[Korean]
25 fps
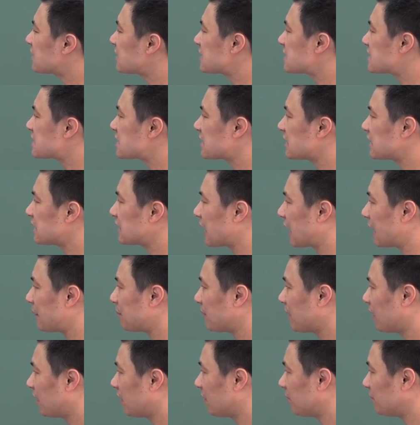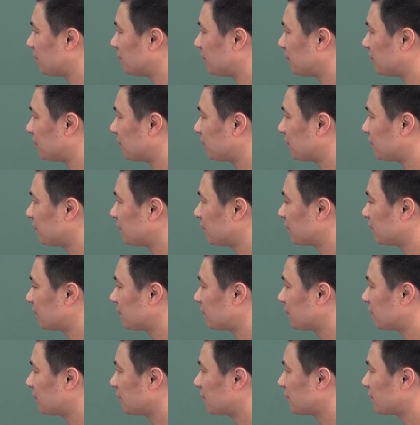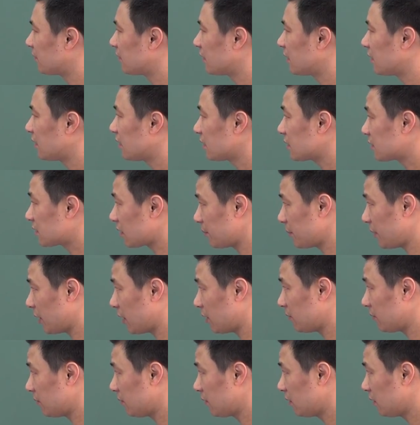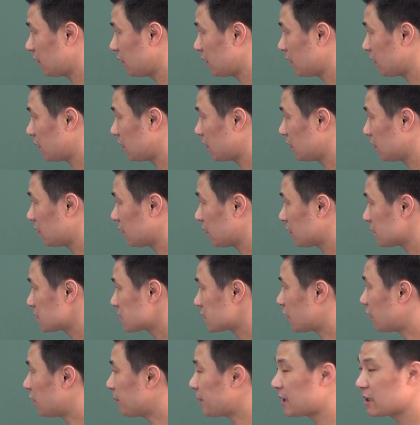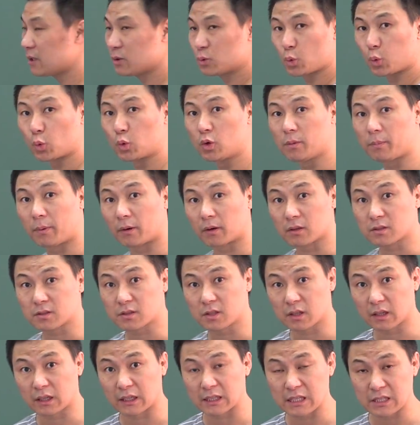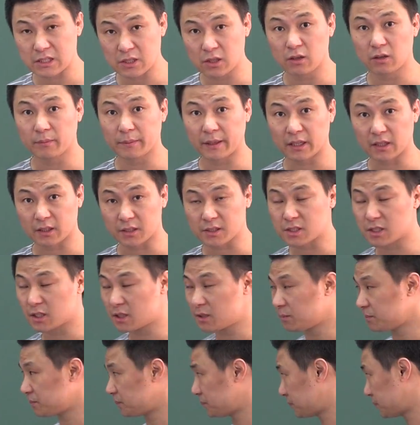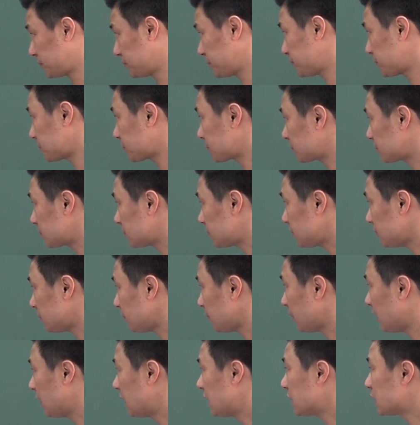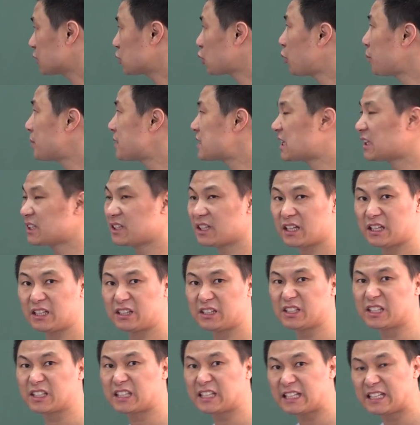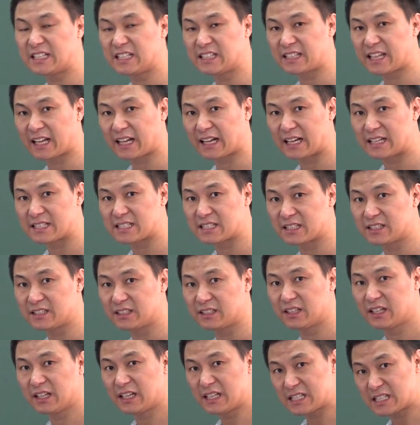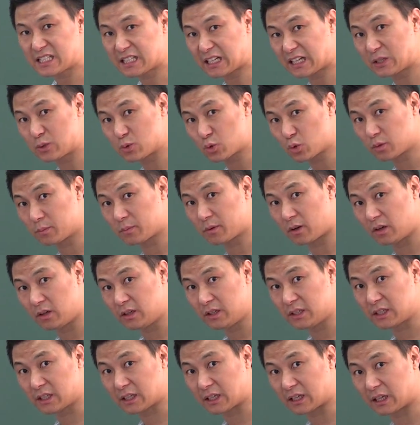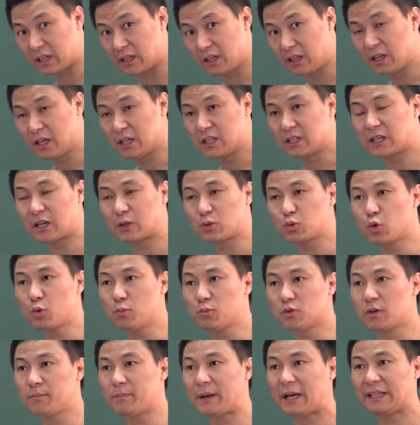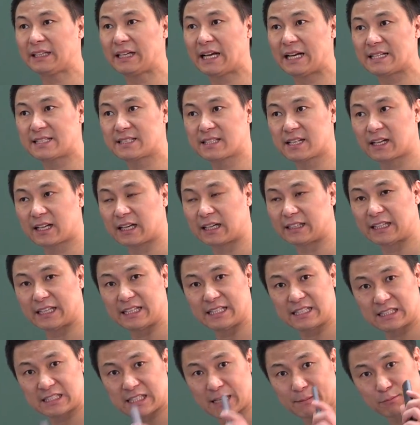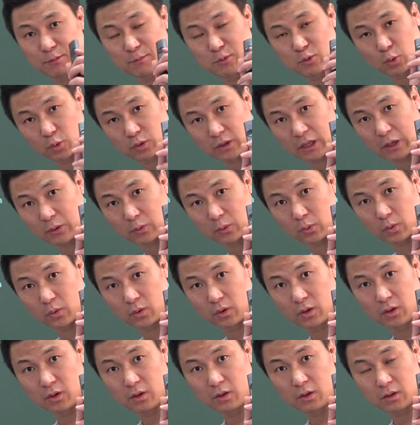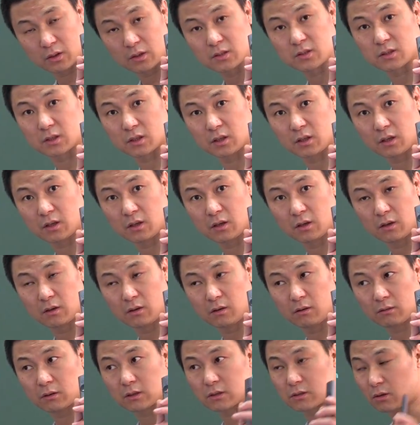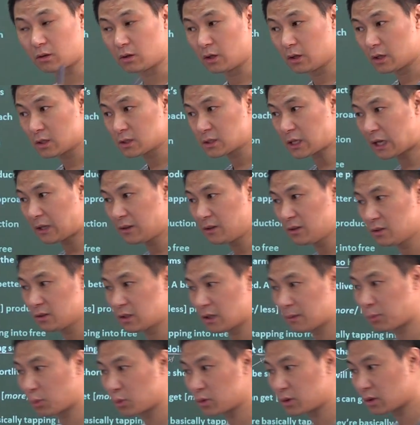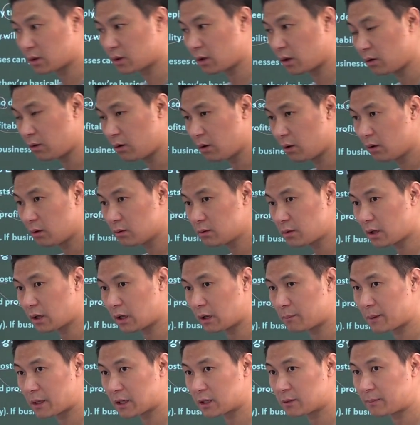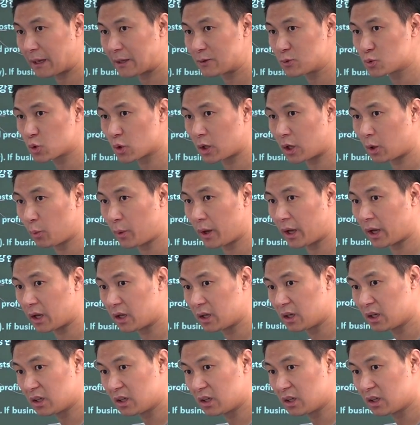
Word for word: 끼친다면 그러면 처음에는 돈을 벌었을 거야 처음에는 그치? 그 소비자들이 느끼는 데까지는 시간이 조금 걸리니까 일단 소문은 많이 나 있을 거 아니야 이 제품이 좋다고 그치? 그래서 샀는데 보니까 생각만큼 안 좋아 왜?